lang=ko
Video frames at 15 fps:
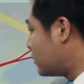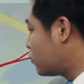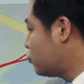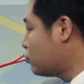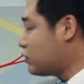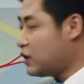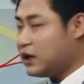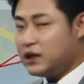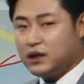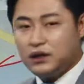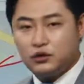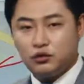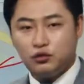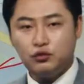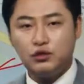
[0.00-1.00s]
국가의
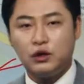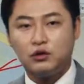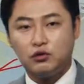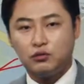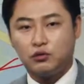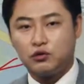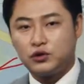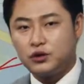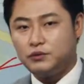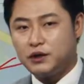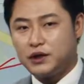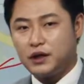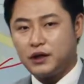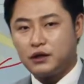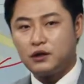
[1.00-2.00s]
소유라고 보시면
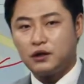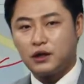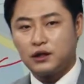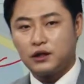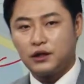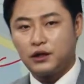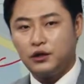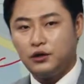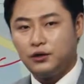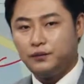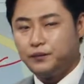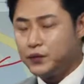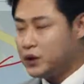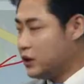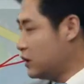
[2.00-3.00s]
될 것 같아요.
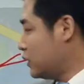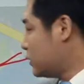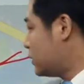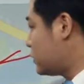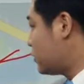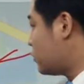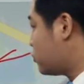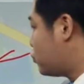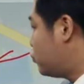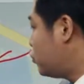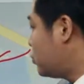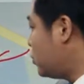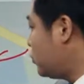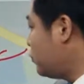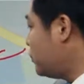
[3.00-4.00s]
네. 그래서
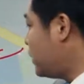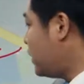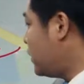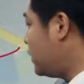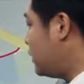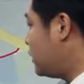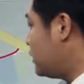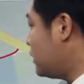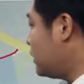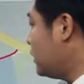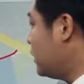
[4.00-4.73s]
국어 위에 있는